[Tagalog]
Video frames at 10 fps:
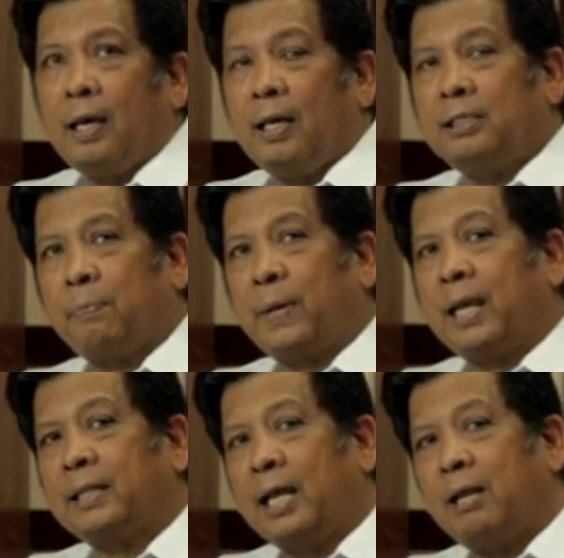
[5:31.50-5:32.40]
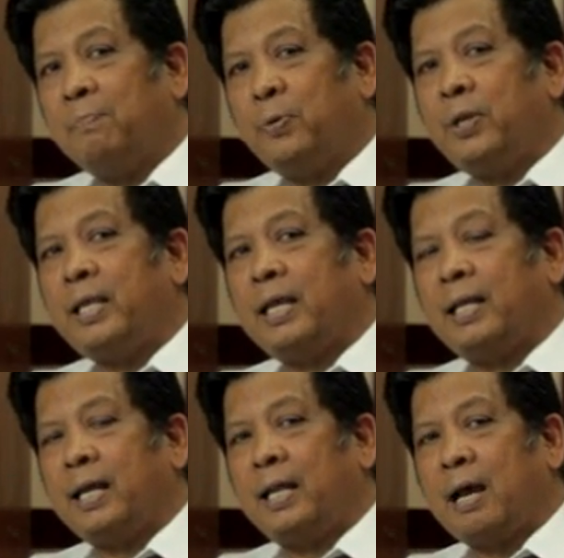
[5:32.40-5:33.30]
Ay sapagkat alam po niya
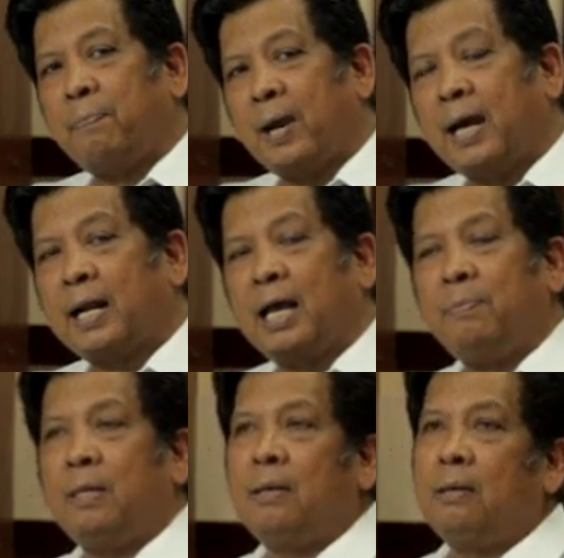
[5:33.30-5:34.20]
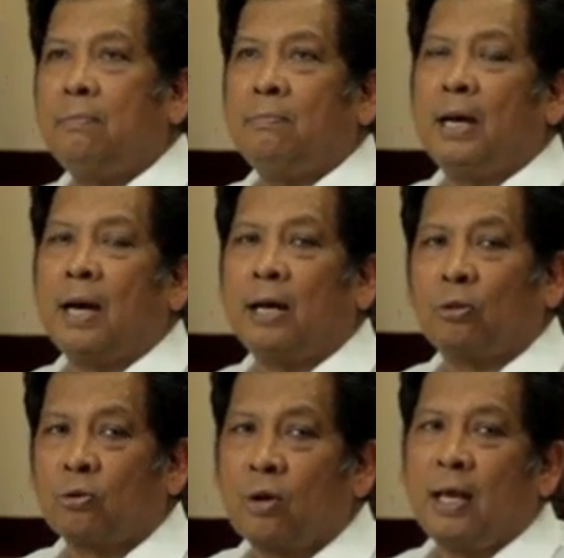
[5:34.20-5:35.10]
na napakaraming mga
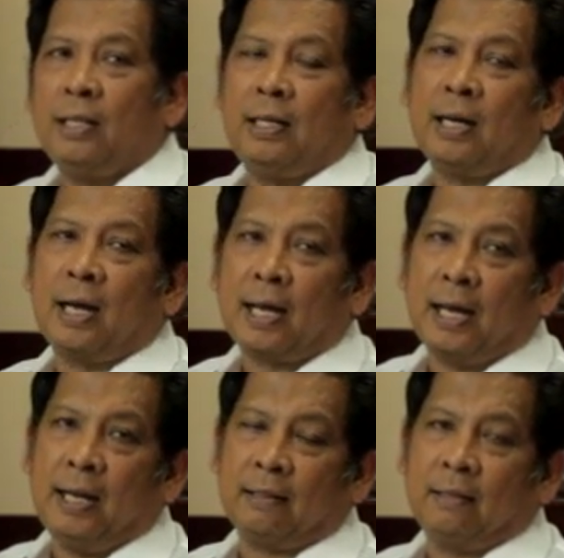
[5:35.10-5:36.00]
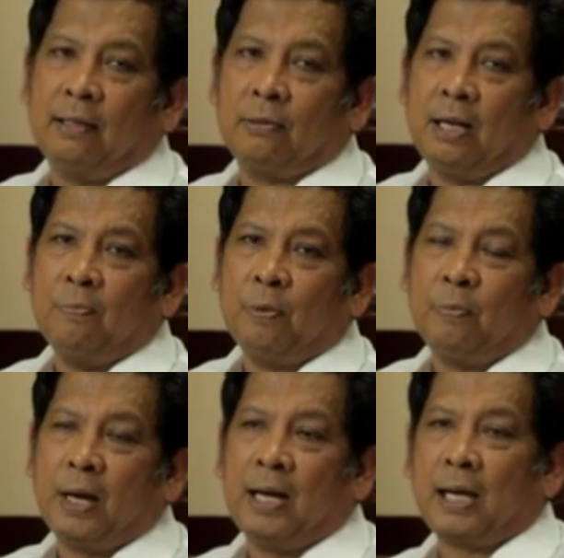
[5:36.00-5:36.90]
katuruan na nakakalat. Ito lang po
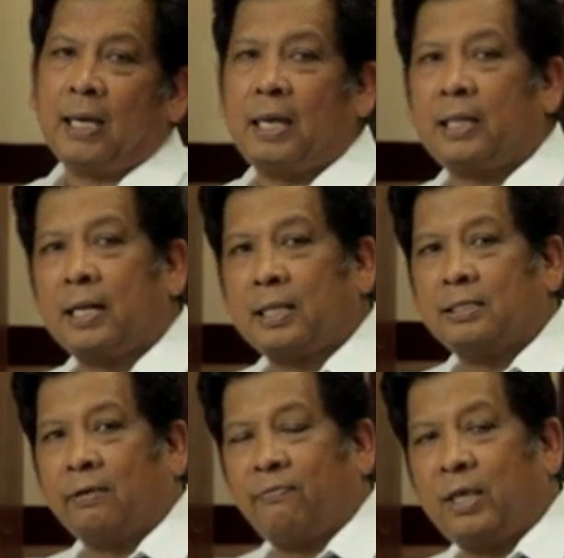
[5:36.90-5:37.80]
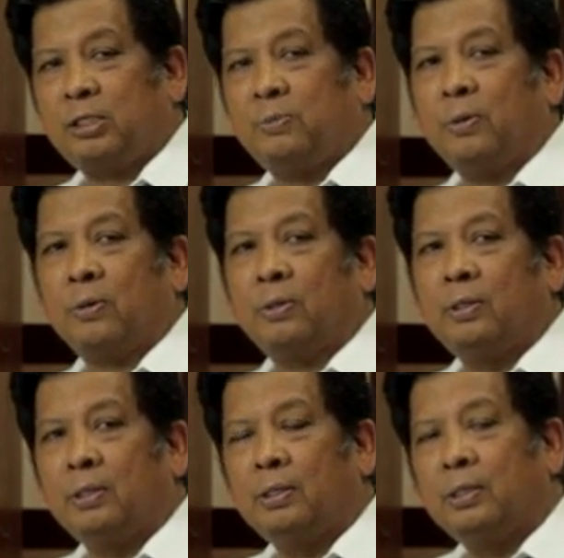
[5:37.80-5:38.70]
mga nakikita natin sa Facebook.
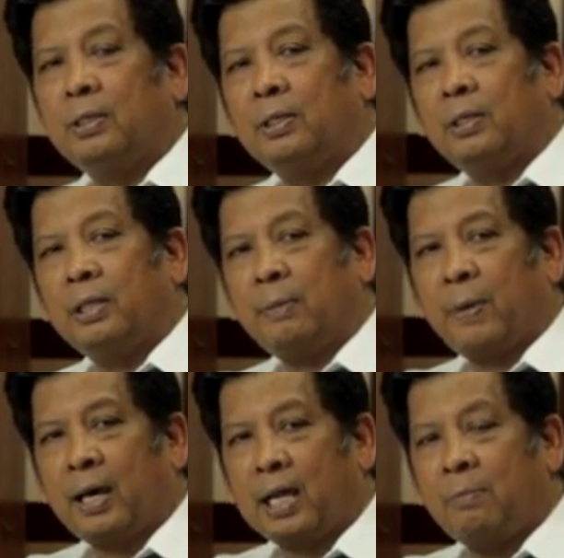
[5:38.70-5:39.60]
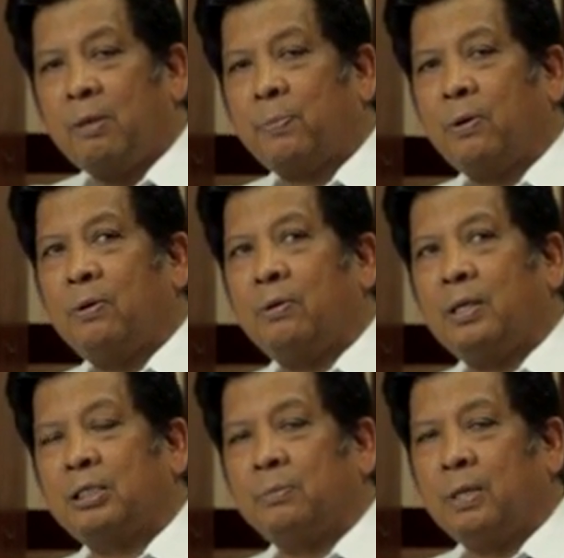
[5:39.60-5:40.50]
Napakarami pong,
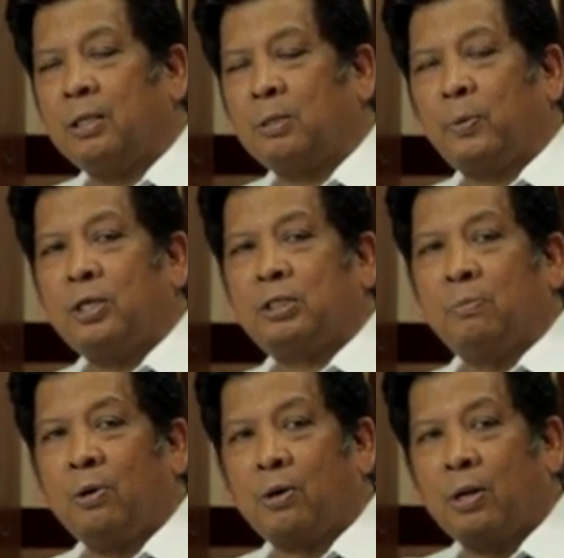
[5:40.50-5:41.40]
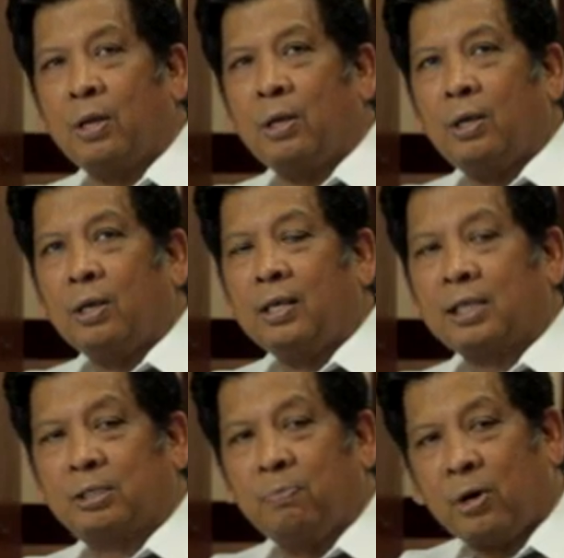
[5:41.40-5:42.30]
ito po is more
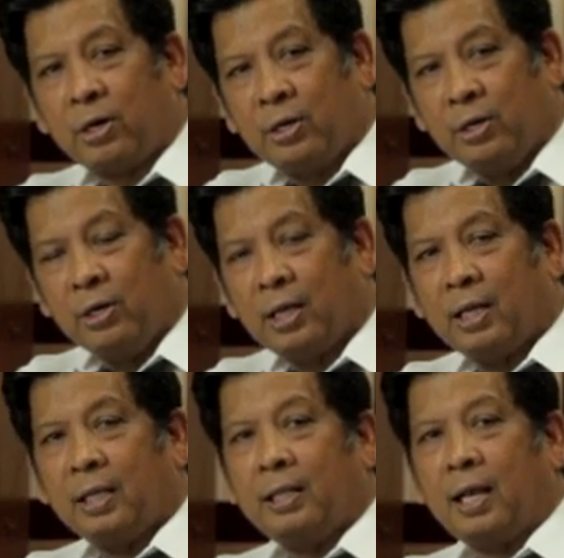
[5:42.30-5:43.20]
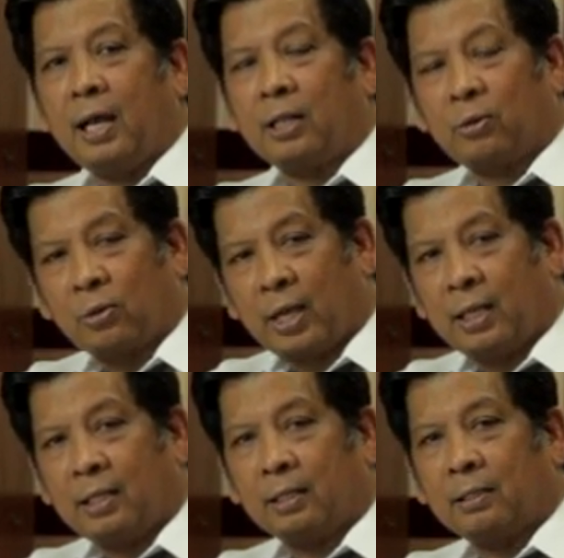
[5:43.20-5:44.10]
dashboard ng katuruan.
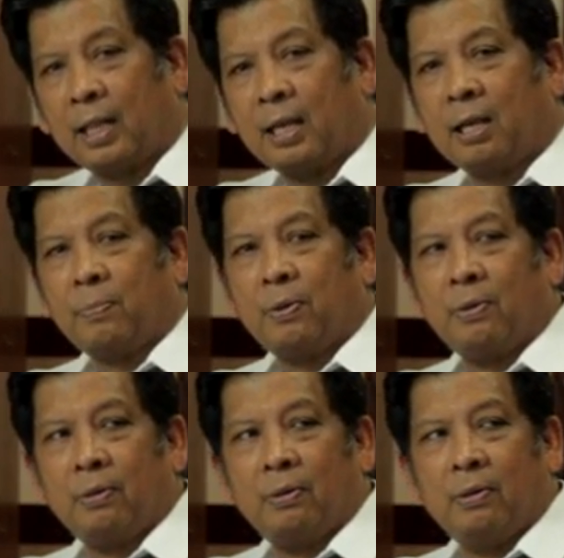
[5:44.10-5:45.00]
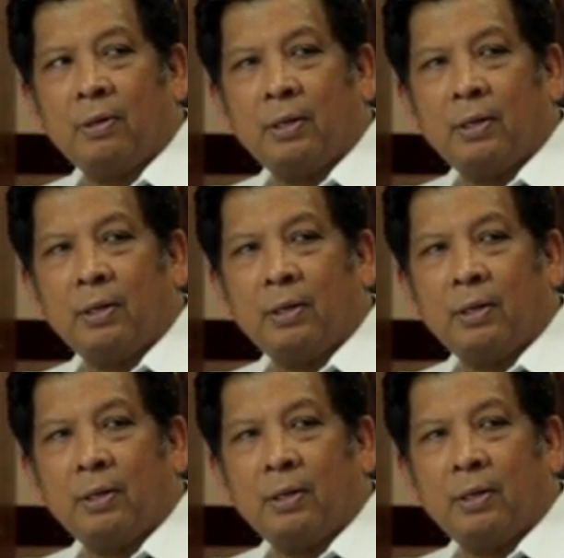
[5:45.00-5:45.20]
Talaga pong